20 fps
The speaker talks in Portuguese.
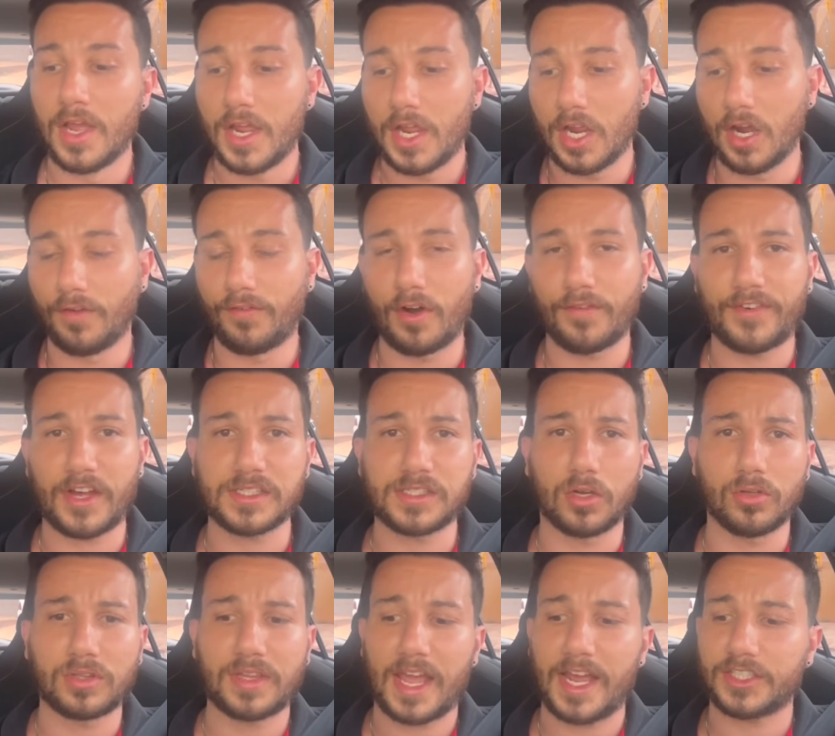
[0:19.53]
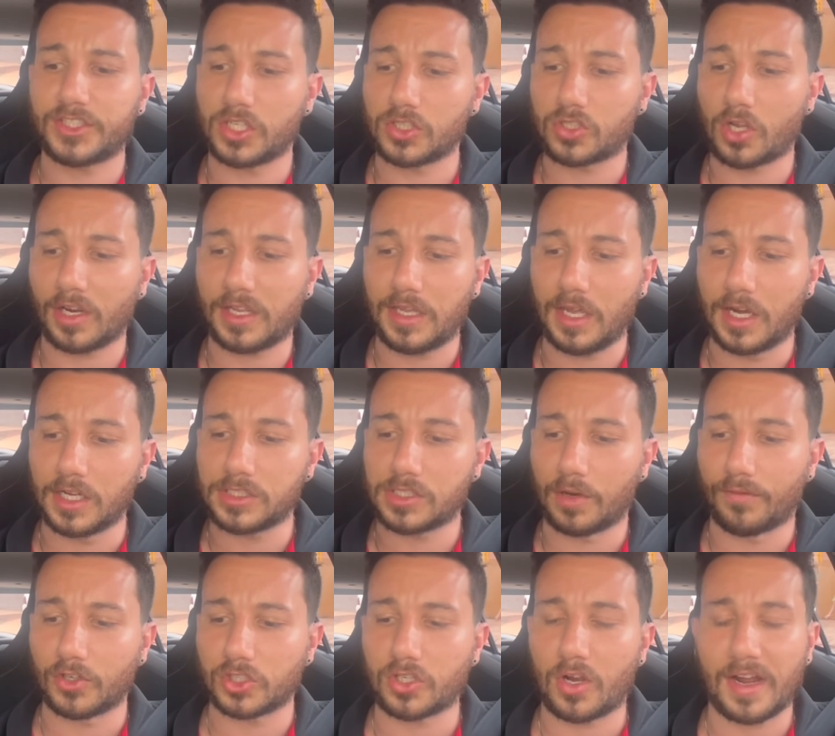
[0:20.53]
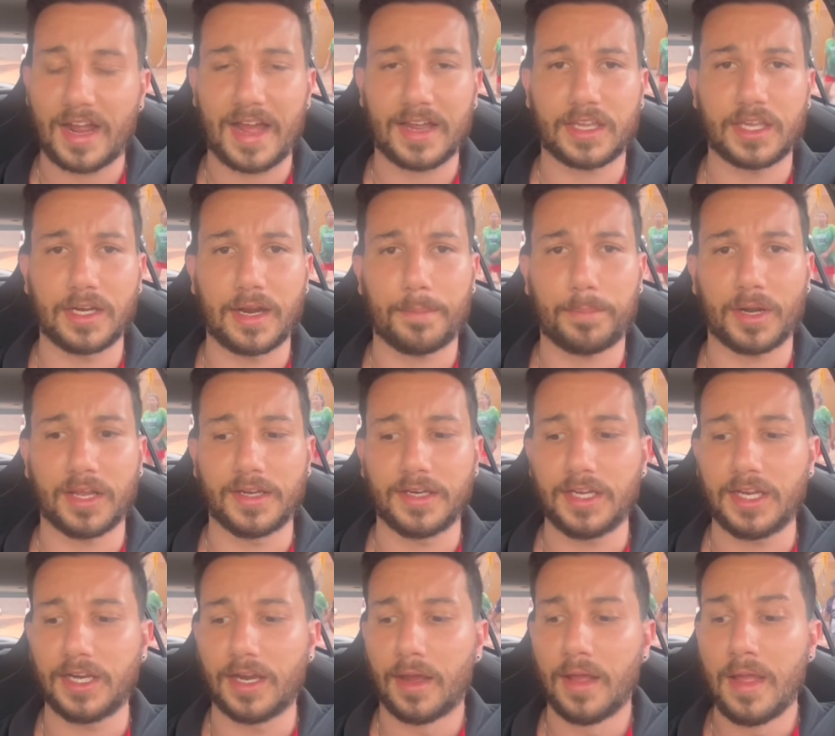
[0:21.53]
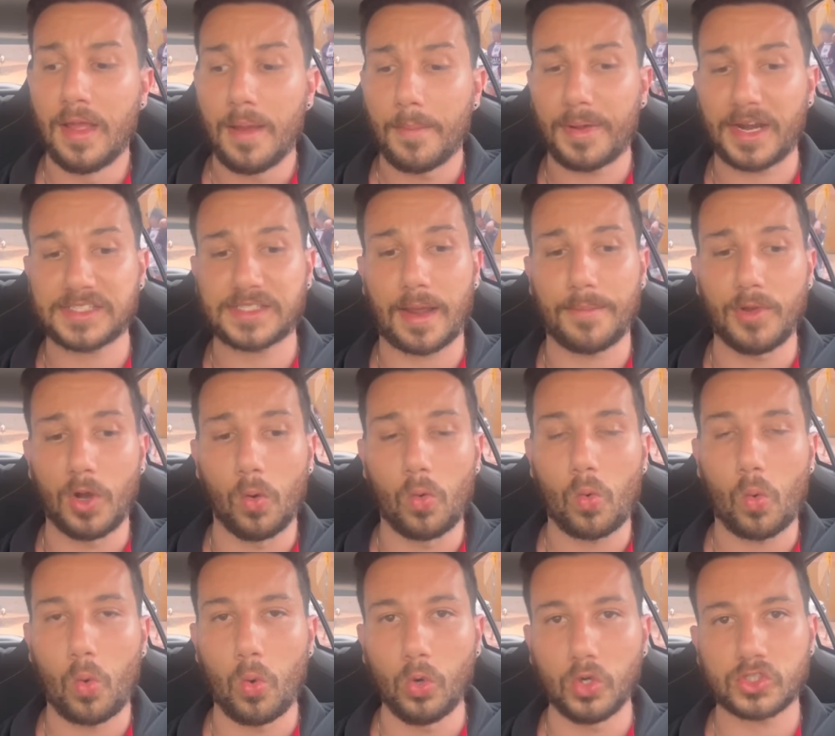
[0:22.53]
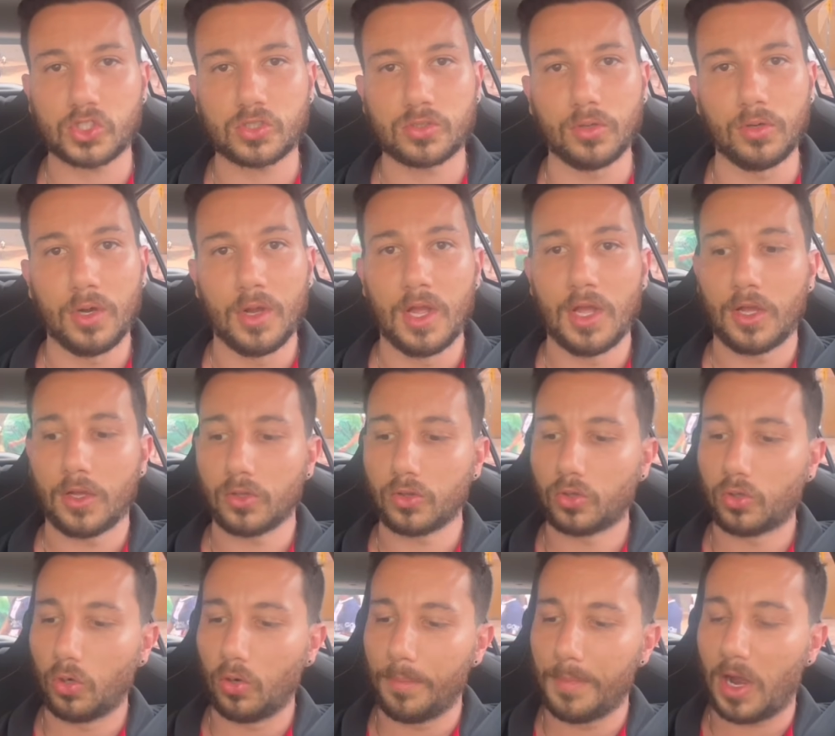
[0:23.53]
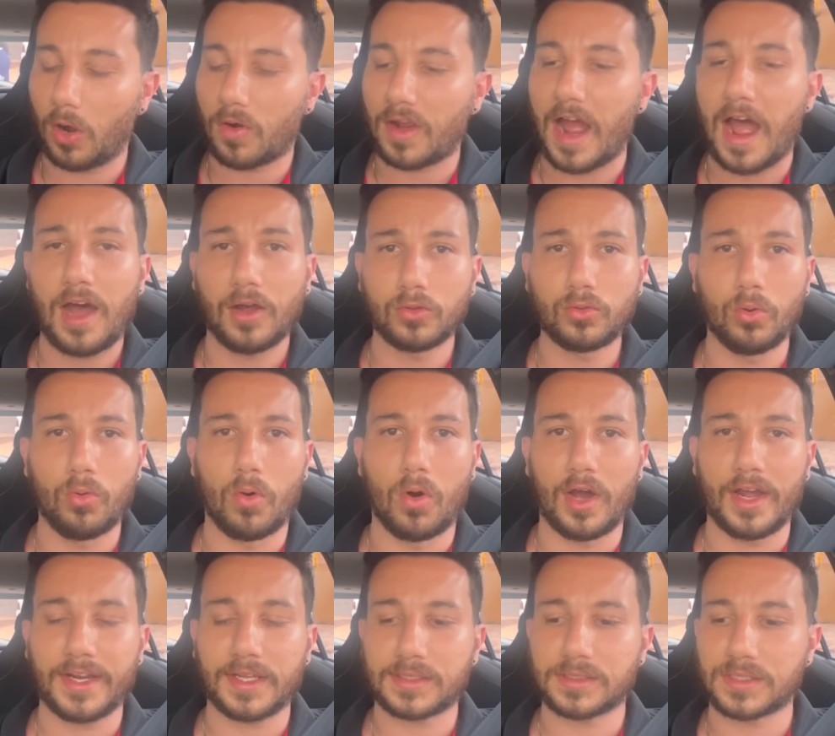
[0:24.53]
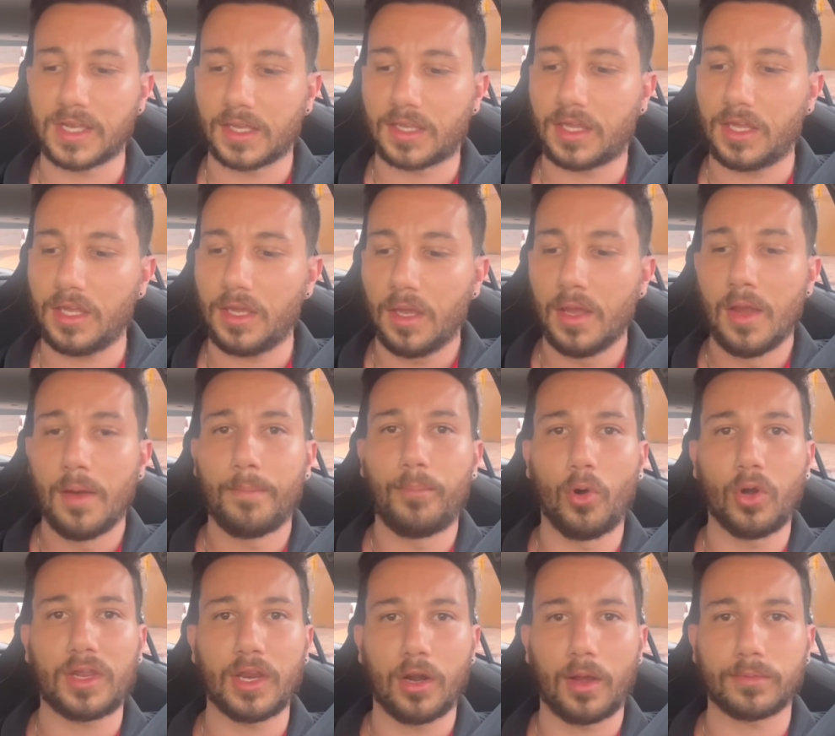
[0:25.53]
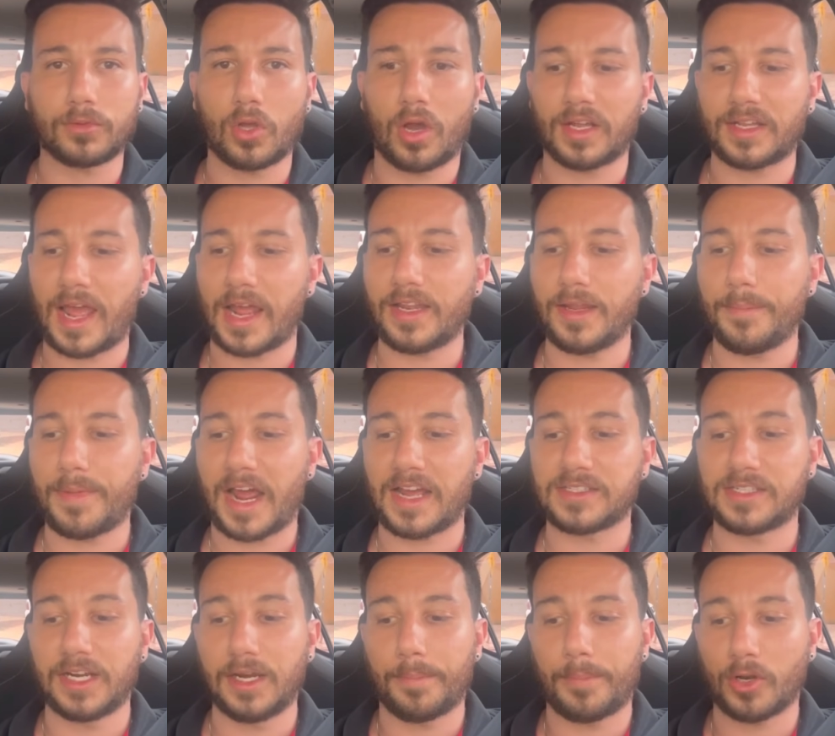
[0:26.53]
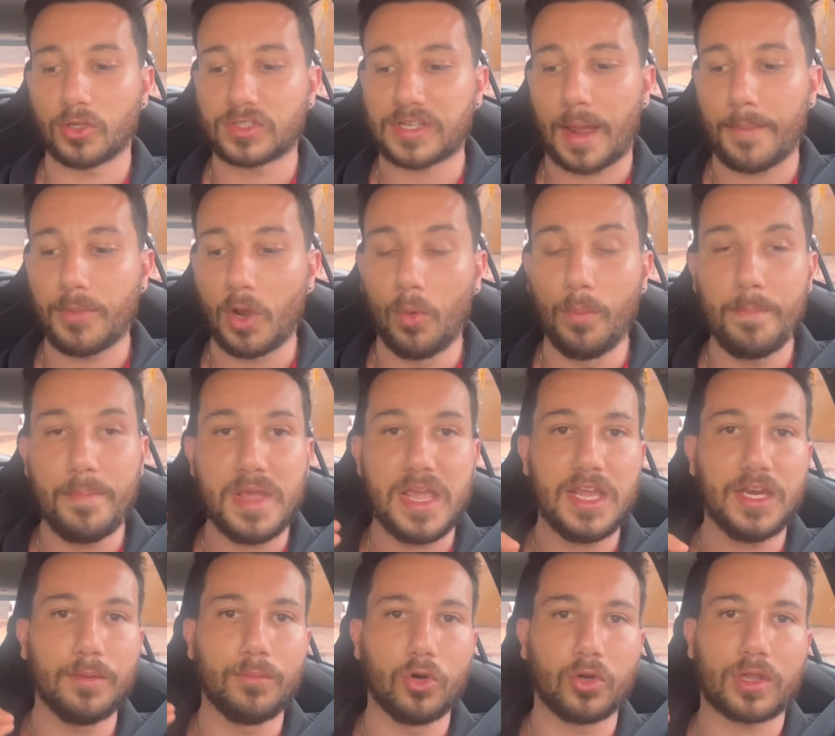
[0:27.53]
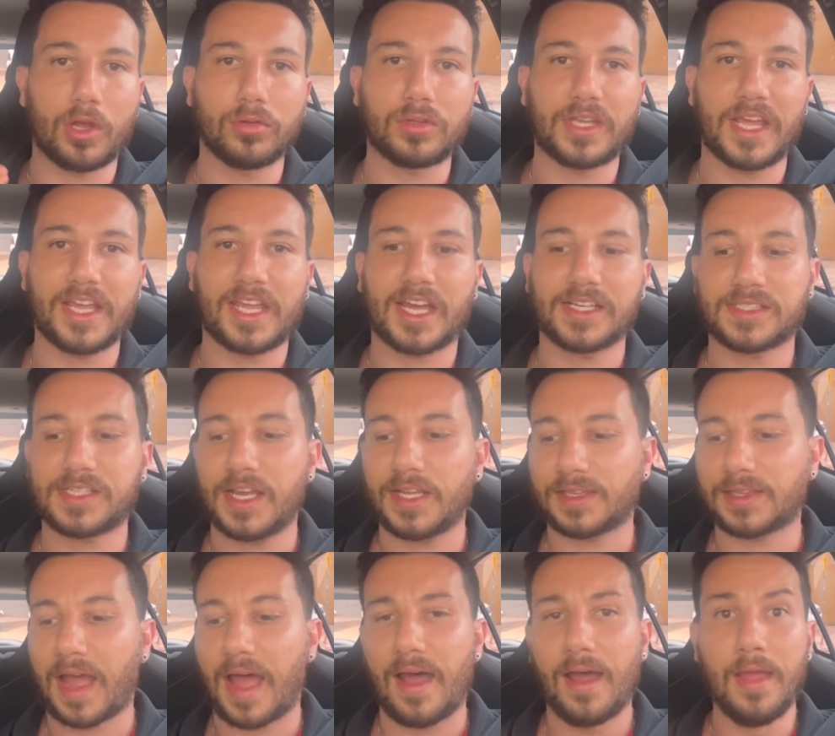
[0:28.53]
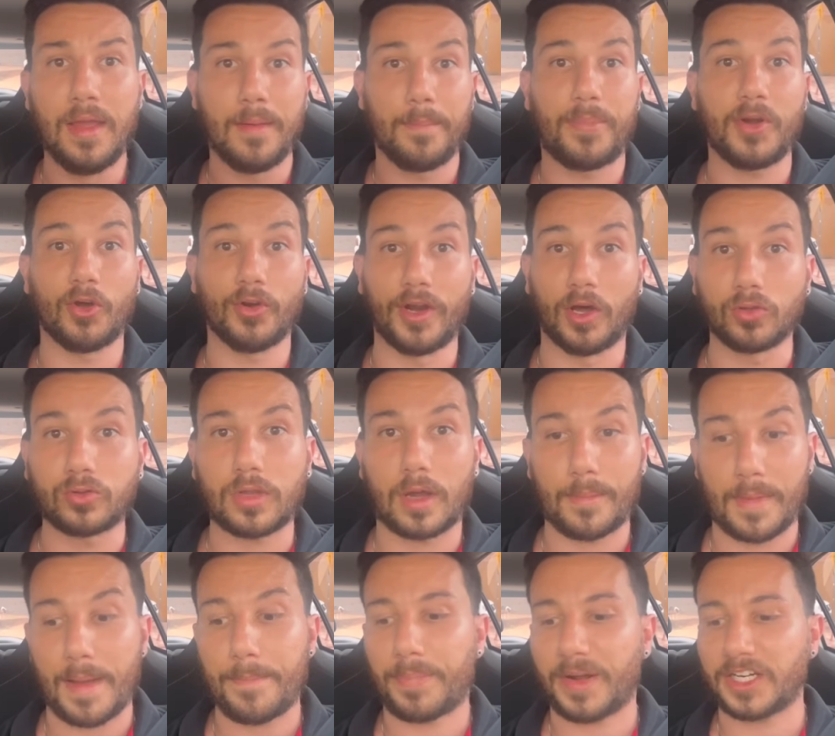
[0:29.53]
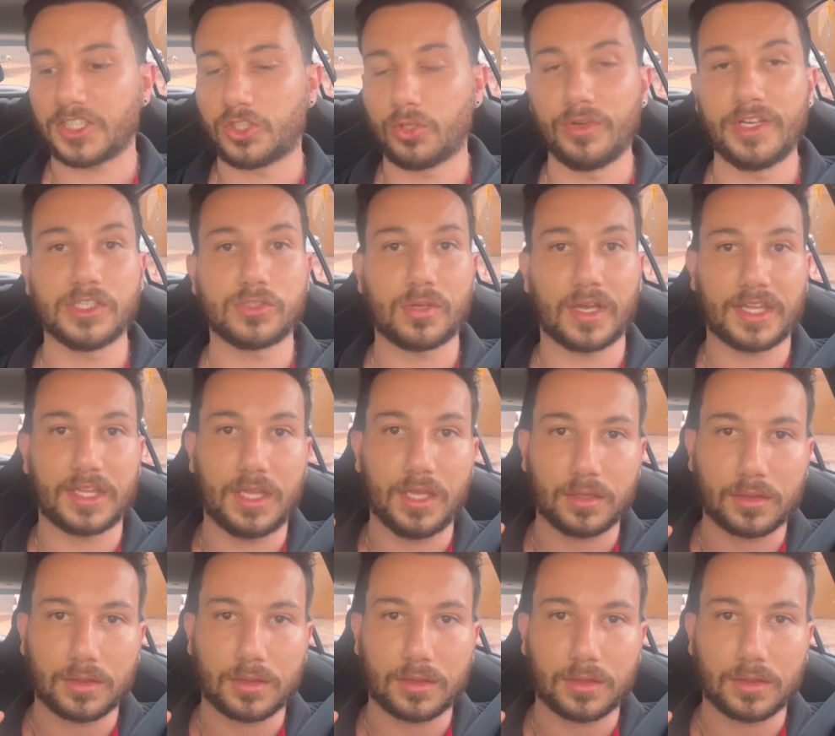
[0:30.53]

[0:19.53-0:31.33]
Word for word: Eu vou fazer o teste, só que antes eu vou jogar aqui na planilha para saber o custo do meu carro, do Onix aqui, por quilômetro rodado em Brasília para eu saber o mínimo que eu tenho que aceitar para eu não tomar prejuízo aqui